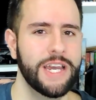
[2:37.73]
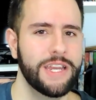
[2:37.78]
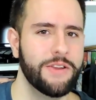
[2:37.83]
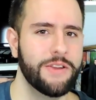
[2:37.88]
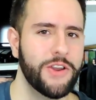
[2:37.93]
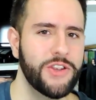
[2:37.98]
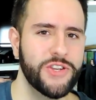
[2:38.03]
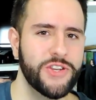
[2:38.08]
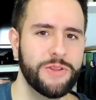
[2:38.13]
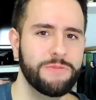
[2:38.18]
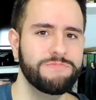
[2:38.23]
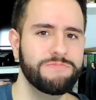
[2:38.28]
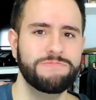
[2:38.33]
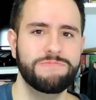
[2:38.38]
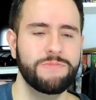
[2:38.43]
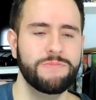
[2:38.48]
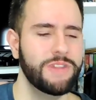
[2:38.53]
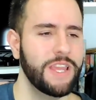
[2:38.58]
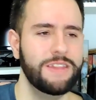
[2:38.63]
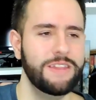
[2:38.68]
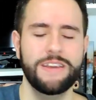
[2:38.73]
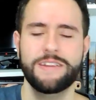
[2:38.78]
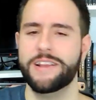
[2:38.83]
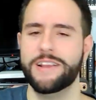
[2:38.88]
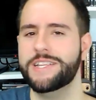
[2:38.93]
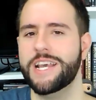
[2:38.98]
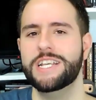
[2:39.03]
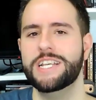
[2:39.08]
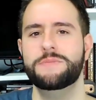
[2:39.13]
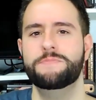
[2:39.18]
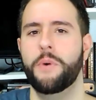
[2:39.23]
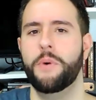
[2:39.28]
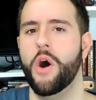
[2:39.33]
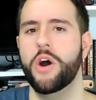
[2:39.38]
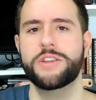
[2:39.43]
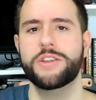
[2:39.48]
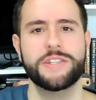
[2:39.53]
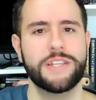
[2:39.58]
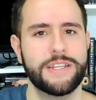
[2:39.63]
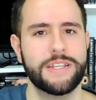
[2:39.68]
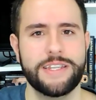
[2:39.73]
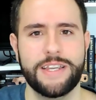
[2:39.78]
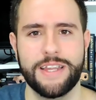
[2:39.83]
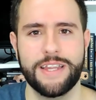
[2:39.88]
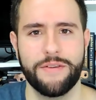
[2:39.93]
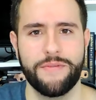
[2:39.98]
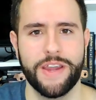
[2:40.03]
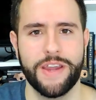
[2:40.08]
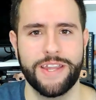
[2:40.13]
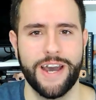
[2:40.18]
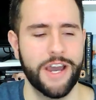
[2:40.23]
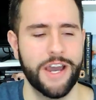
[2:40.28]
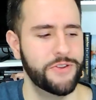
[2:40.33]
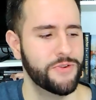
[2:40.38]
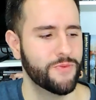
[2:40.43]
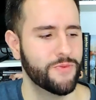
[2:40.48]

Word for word: Então a gente não, não tem tantas respostas assim, na verdade.